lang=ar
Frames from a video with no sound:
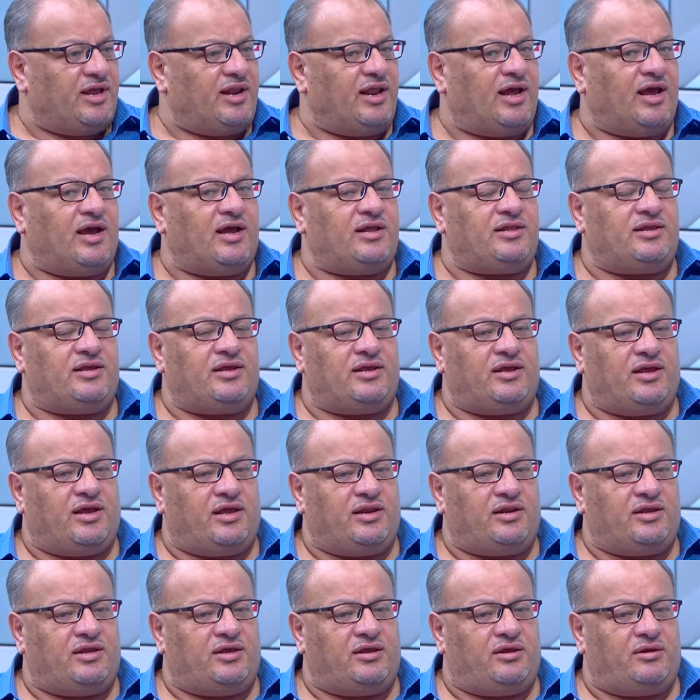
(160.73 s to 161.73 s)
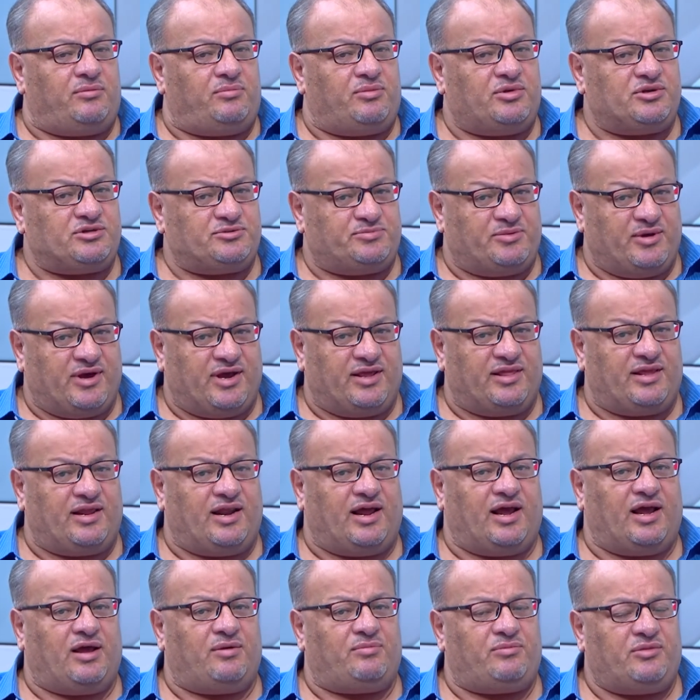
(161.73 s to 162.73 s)
العاده يعني بس بهذا
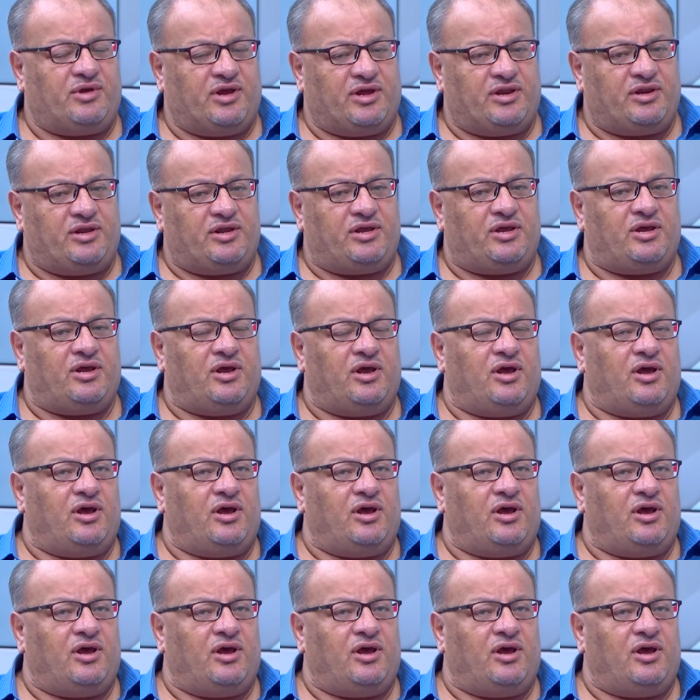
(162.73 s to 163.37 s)
العام يعني